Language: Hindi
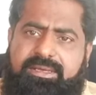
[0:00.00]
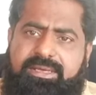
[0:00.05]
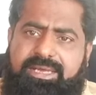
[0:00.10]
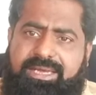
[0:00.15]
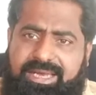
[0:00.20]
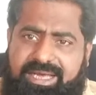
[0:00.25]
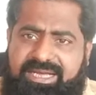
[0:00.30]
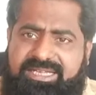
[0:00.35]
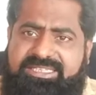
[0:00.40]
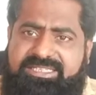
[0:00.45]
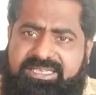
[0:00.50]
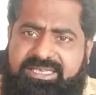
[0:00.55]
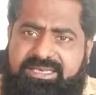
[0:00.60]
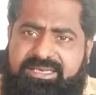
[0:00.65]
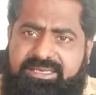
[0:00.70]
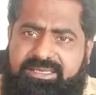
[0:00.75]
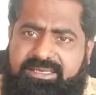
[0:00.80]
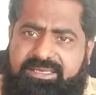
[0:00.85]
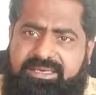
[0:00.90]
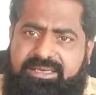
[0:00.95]
इलाज के
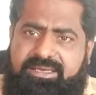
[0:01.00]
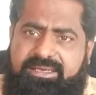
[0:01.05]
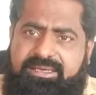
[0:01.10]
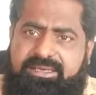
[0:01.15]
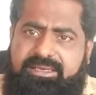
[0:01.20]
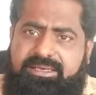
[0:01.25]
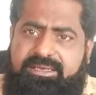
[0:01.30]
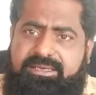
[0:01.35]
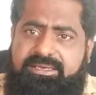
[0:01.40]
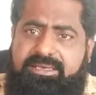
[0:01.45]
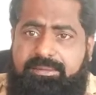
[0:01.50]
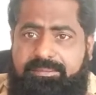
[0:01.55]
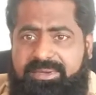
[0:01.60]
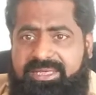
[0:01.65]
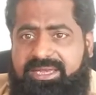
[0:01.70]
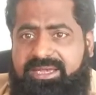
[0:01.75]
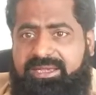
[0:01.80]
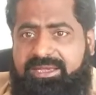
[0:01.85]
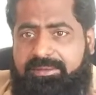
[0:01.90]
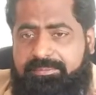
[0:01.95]
लिए ये
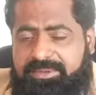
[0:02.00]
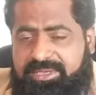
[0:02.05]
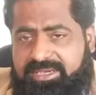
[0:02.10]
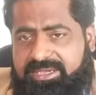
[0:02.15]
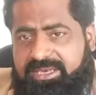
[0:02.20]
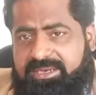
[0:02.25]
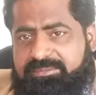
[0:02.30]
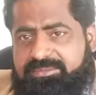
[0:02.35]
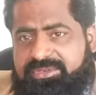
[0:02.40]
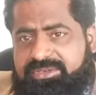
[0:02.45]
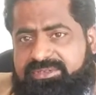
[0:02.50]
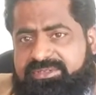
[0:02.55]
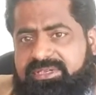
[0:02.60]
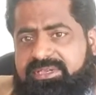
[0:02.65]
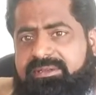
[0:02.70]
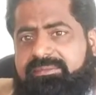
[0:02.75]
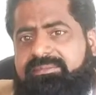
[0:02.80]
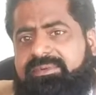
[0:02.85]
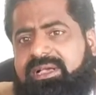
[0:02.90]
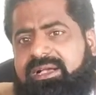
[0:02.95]
मेरे नबी करीम
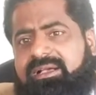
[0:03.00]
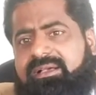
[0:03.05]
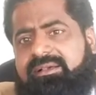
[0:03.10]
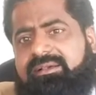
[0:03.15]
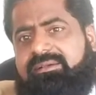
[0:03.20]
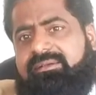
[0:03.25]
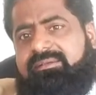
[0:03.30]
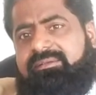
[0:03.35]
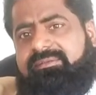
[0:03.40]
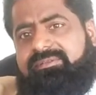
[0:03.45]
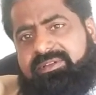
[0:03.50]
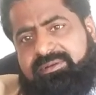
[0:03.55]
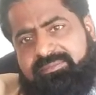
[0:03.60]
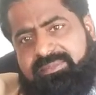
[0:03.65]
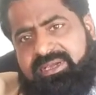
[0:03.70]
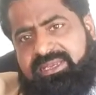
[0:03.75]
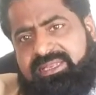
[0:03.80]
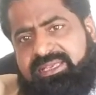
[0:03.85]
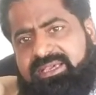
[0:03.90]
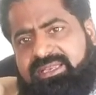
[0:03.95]
वसल्लम का
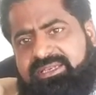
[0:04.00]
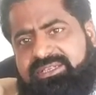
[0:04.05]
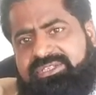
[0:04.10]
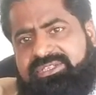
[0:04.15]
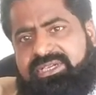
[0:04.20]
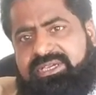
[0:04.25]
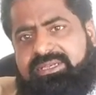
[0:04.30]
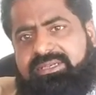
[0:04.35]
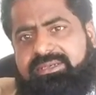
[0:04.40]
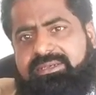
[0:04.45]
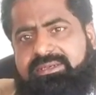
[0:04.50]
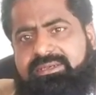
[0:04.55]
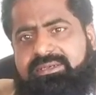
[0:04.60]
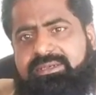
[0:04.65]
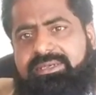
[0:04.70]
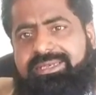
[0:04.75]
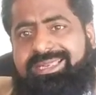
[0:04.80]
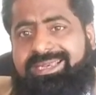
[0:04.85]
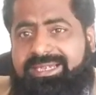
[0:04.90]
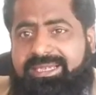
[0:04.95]
फरमान है आलिशान
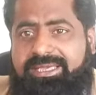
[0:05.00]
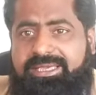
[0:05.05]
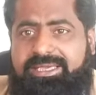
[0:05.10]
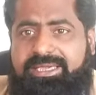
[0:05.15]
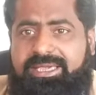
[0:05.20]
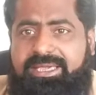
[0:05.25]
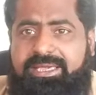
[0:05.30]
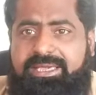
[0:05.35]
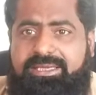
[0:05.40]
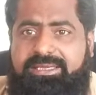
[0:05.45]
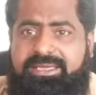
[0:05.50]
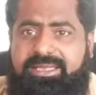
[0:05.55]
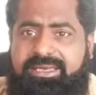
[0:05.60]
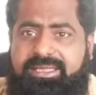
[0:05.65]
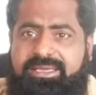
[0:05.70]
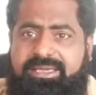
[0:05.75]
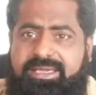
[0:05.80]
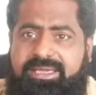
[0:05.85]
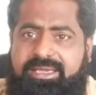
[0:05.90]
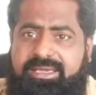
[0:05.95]
लंगड़ी के
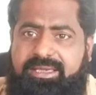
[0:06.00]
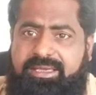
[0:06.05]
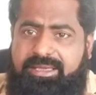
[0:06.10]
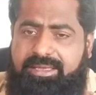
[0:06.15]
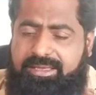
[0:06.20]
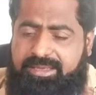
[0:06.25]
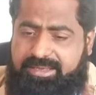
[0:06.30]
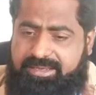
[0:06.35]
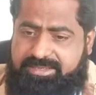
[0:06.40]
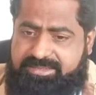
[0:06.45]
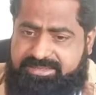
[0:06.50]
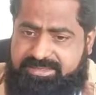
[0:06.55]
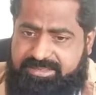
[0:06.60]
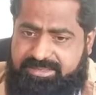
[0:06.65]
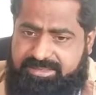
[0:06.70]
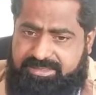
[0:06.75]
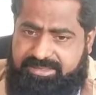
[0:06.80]
यानी कि इस